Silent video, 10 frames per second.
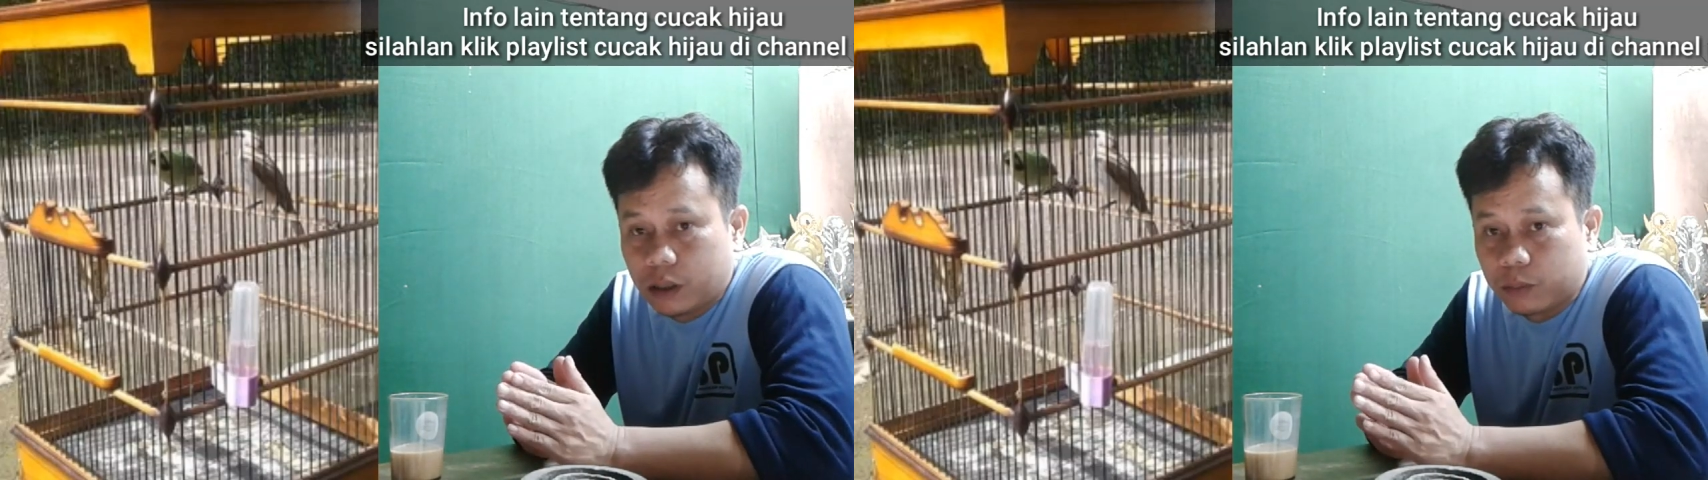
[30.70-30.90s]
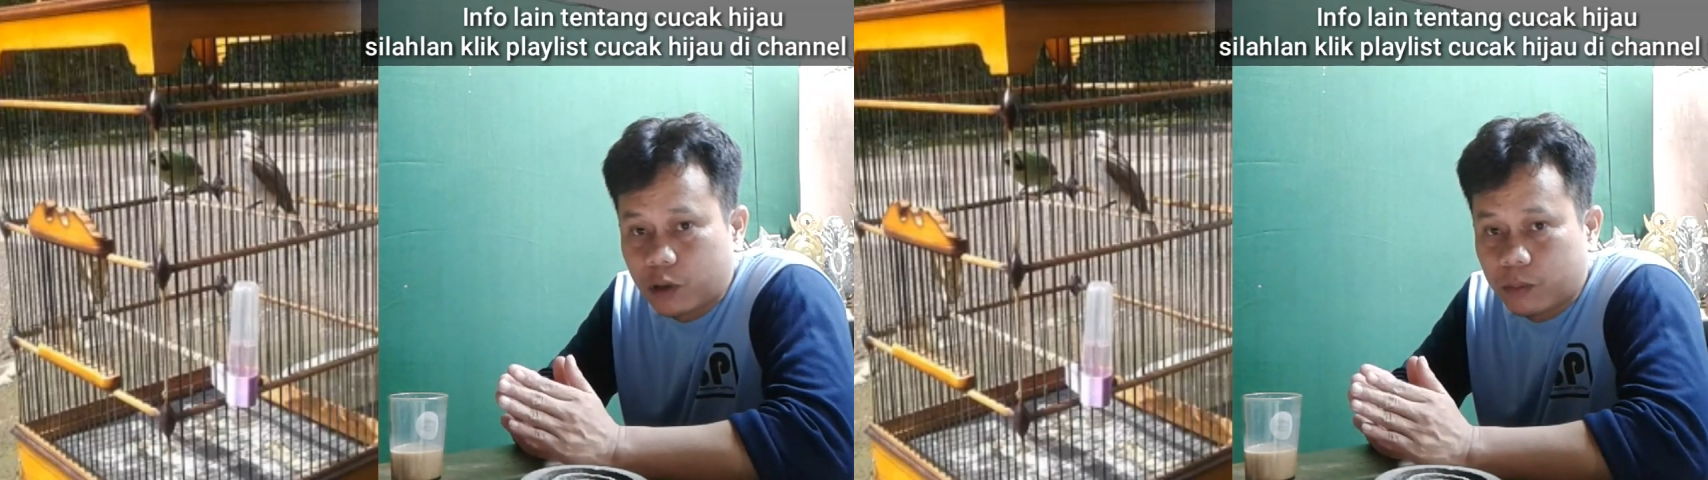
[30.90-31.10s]

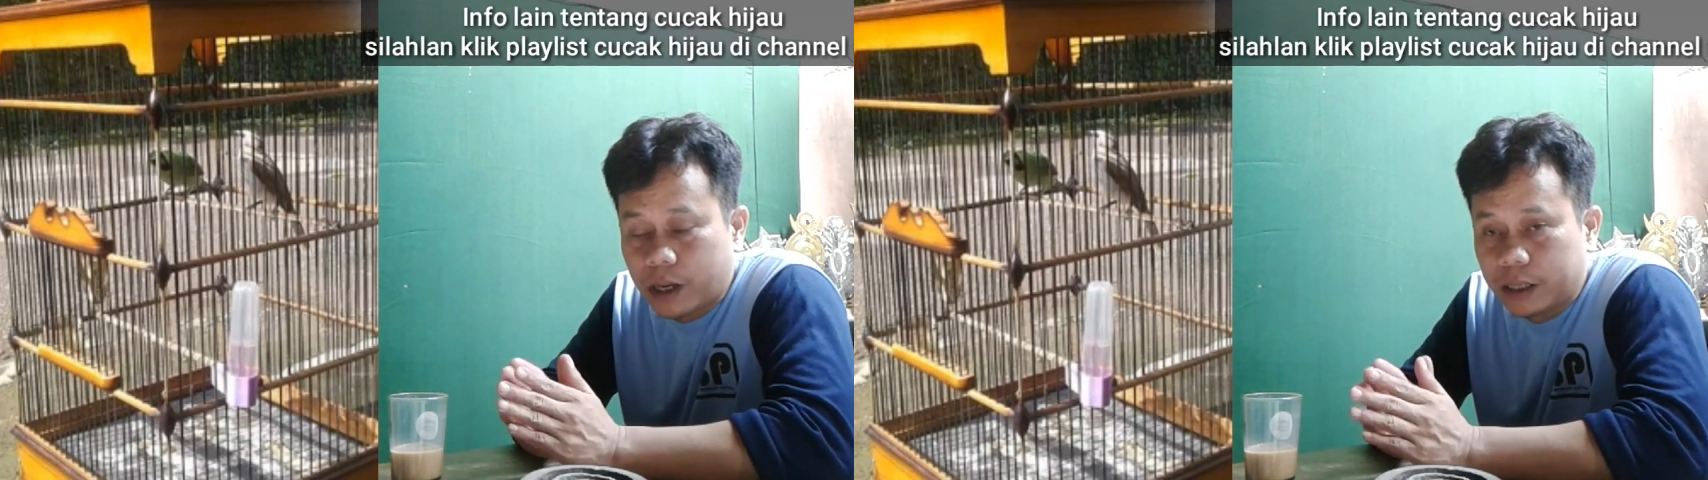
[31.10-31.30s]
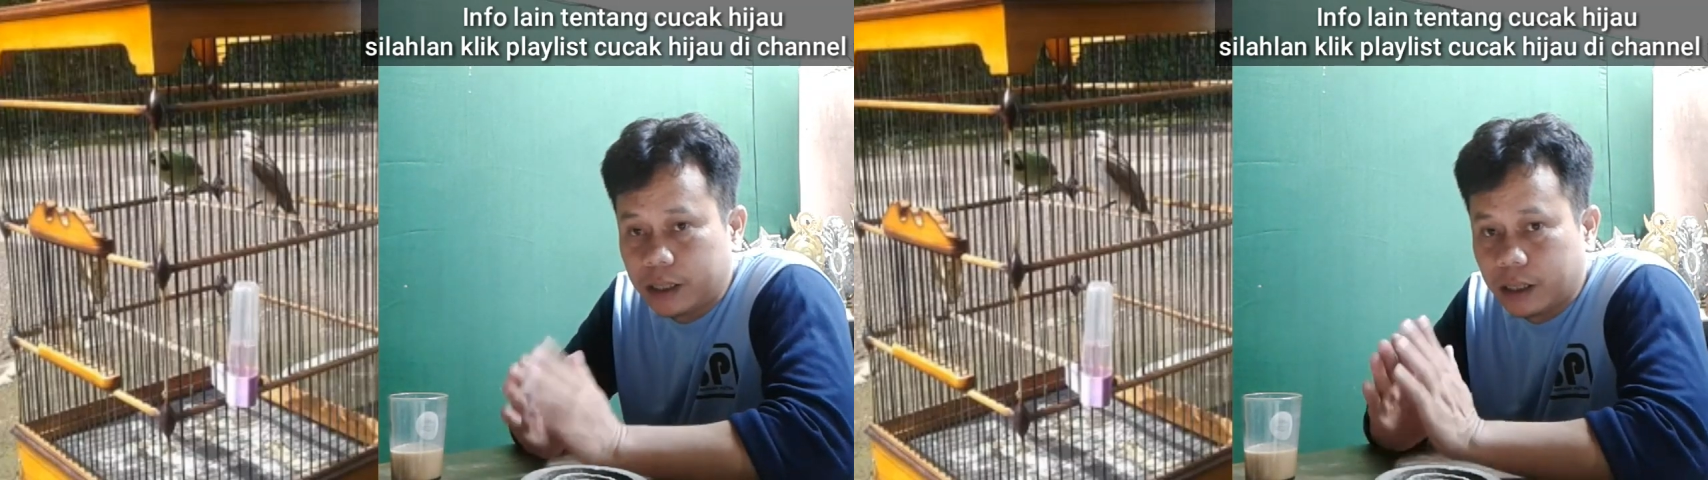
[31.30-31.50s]
jamtrok
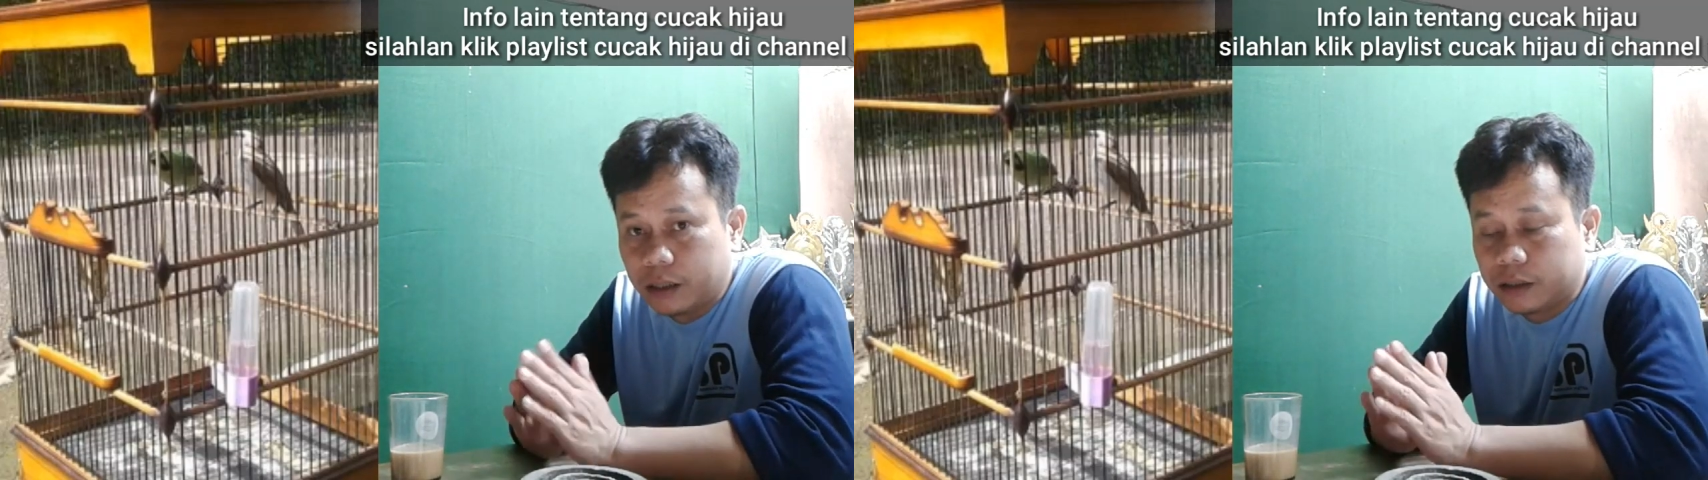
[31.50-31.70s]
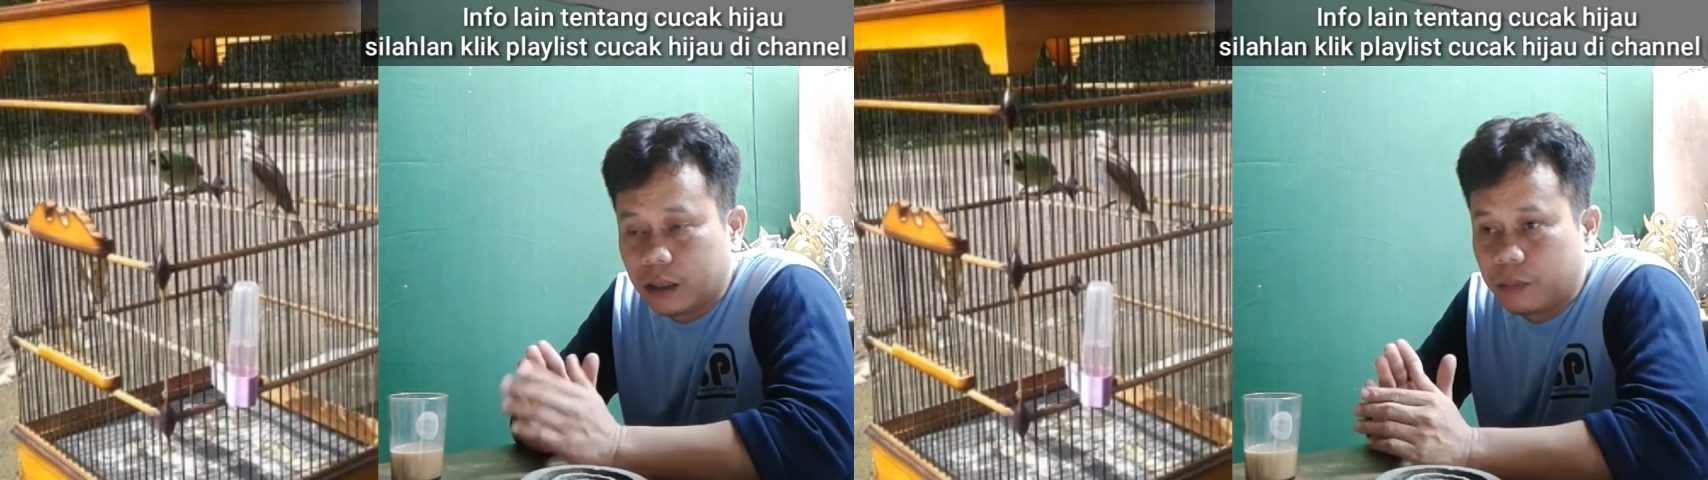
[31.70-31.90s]

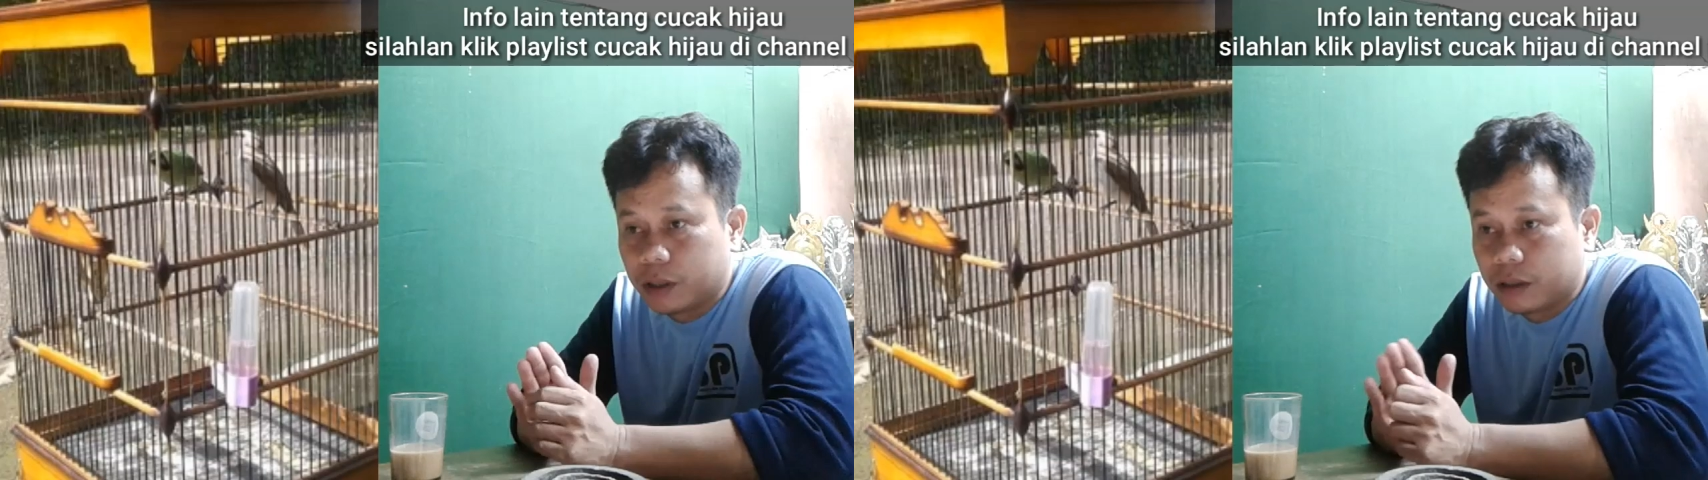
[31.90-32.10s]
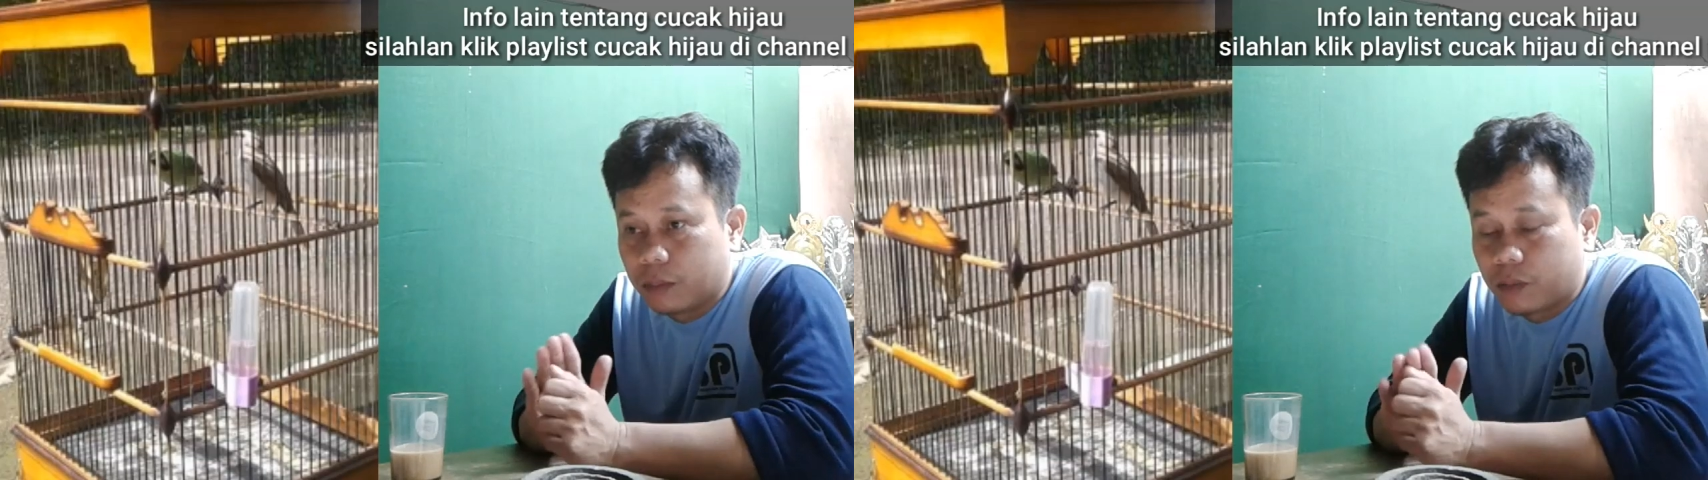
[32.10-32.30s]
mania ya
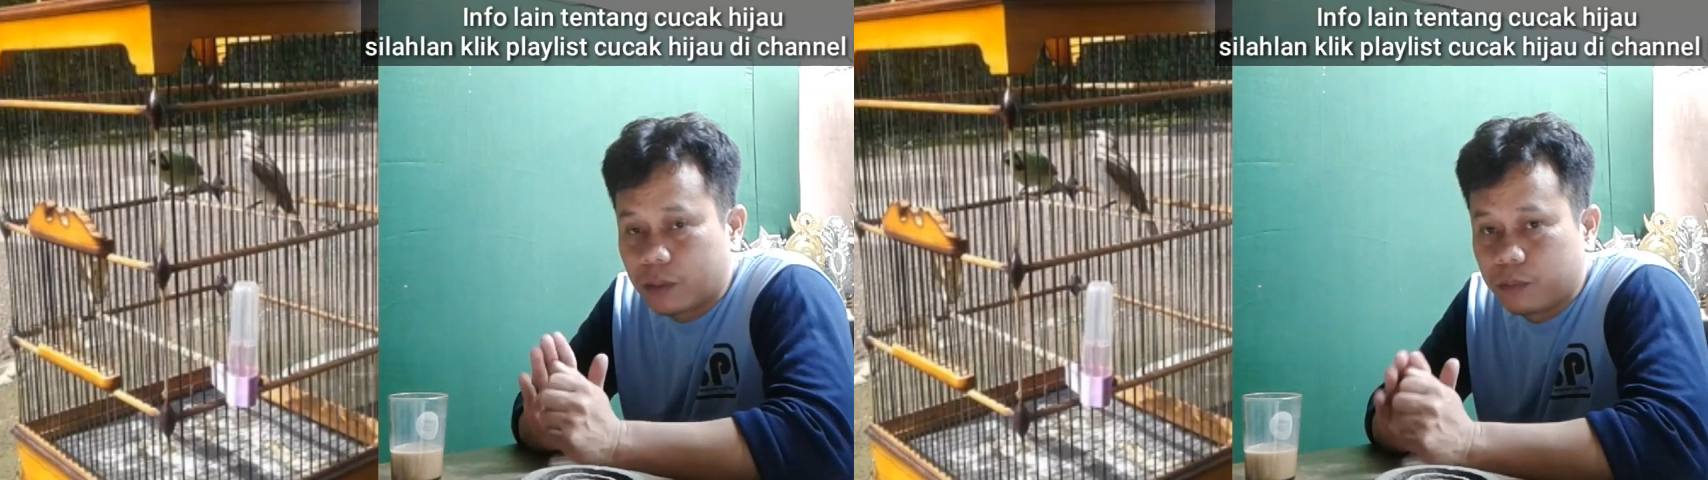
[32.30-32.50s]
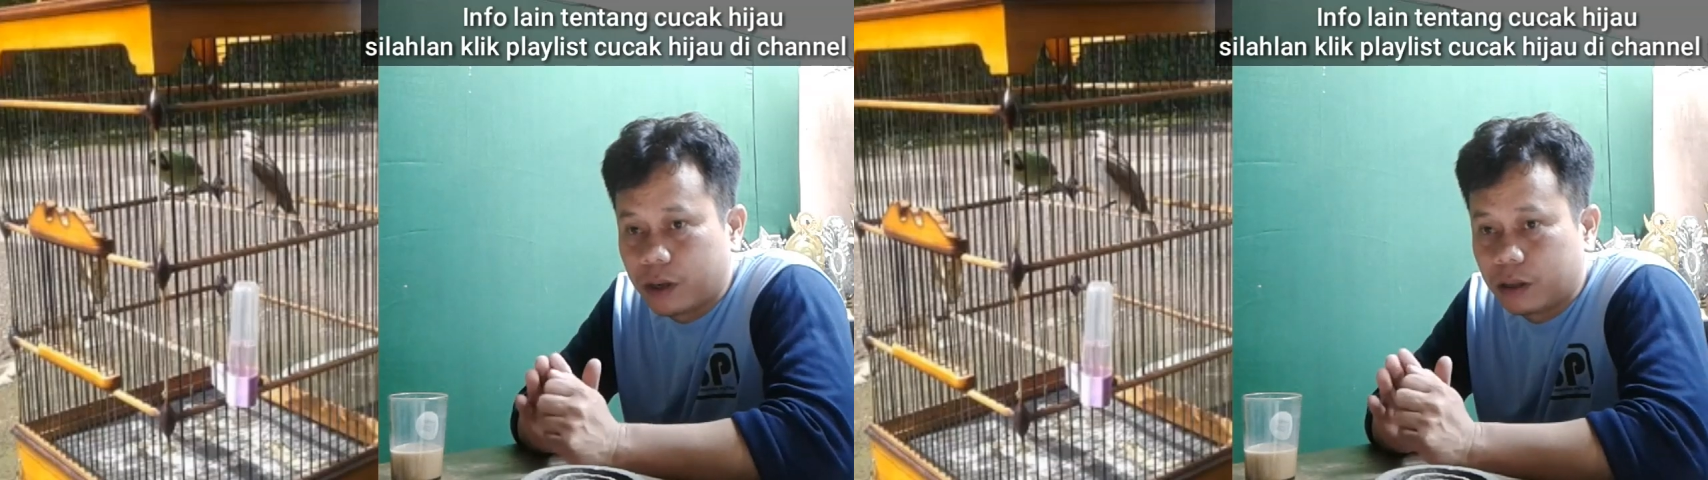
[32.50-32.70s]
sahabat
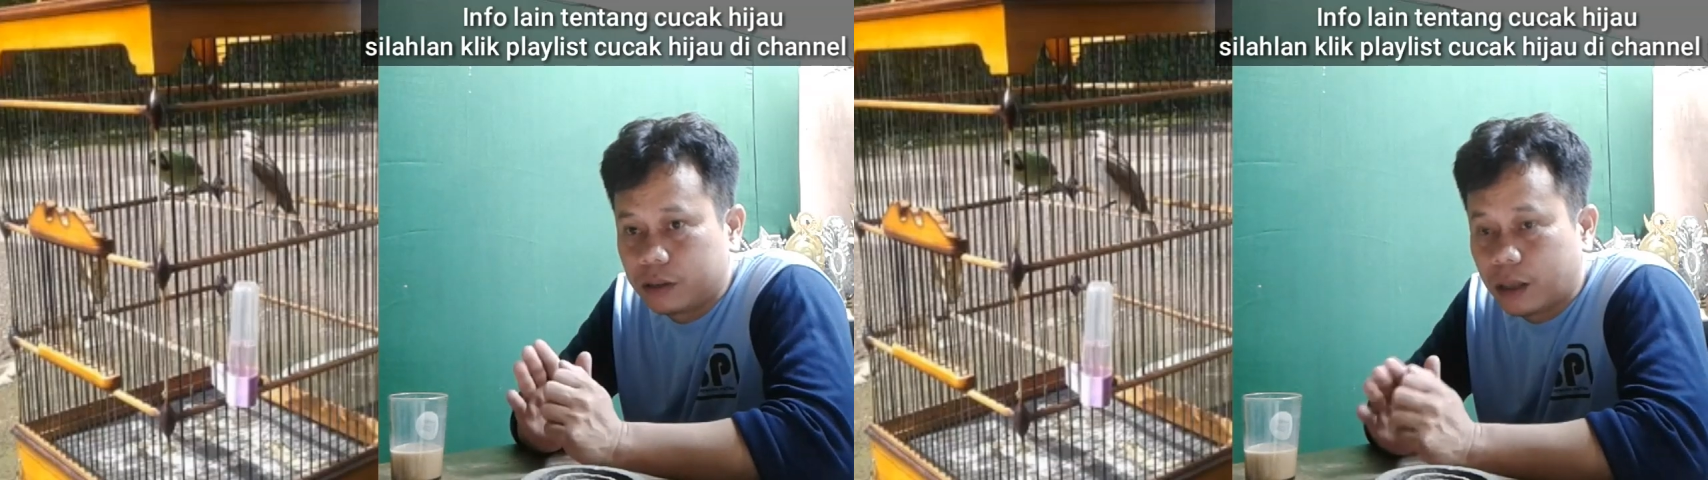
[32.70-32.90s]
subscriber